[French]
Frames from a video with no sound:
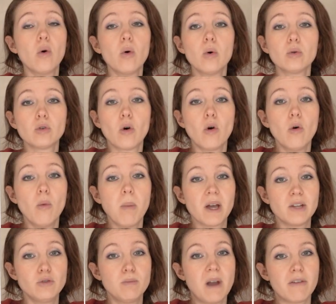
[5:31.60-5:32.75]
haut, trop
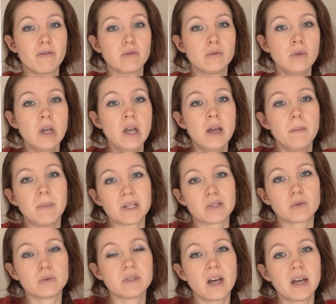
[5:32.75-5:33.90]
près du plafond, parce
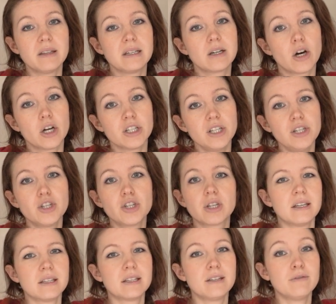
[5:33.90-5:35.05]
qu'on a des corniches
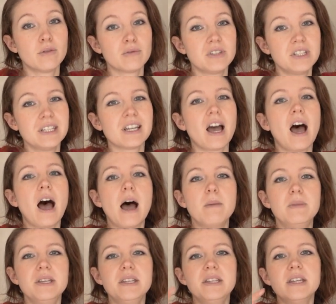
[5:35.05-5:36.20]
qui vont venir
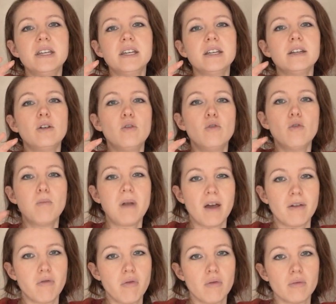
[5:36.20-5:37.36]
habiller le
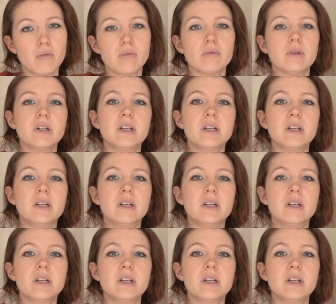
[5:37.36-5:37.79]
plafond